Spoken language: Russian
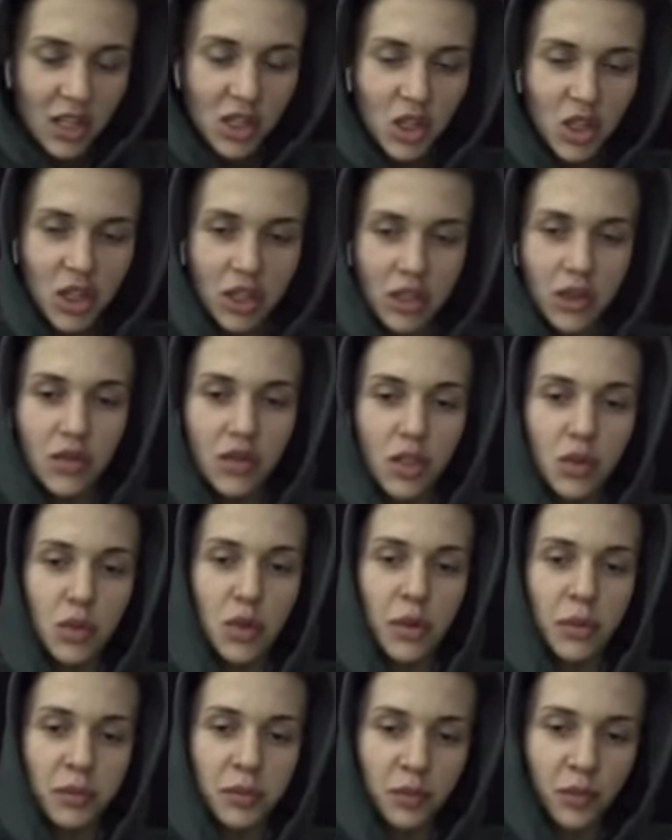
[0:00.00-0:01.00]
Человек,
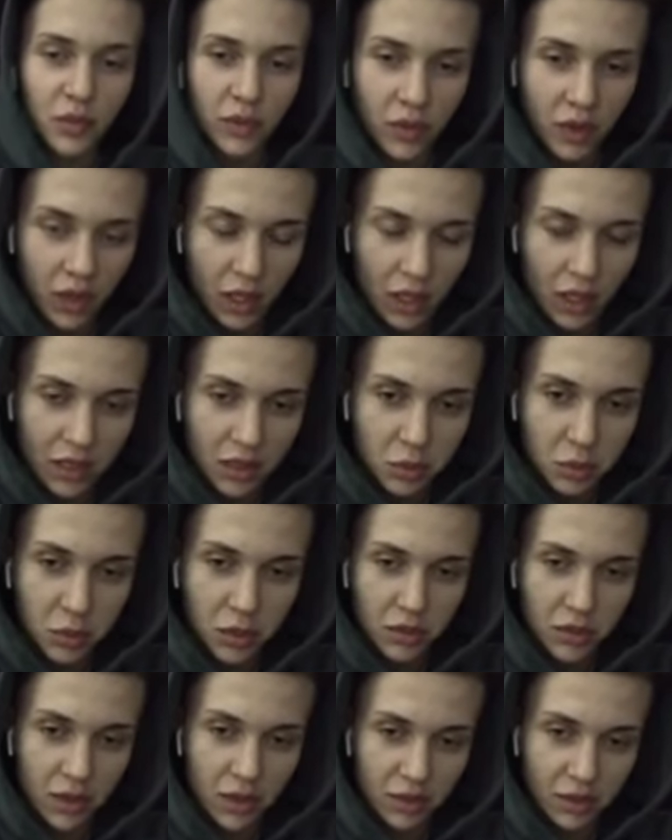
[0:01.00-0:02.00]
видимо, с
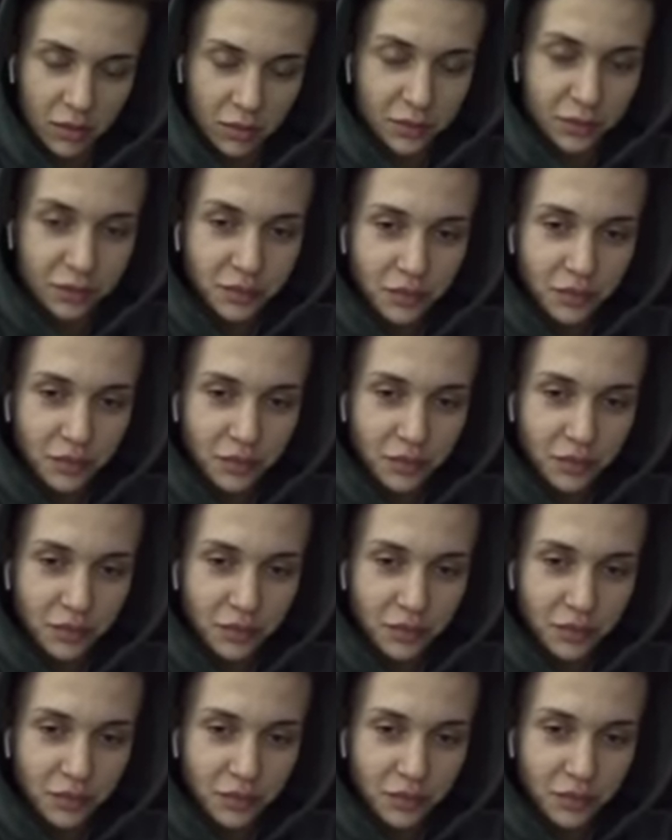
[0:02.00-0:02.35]
первого раза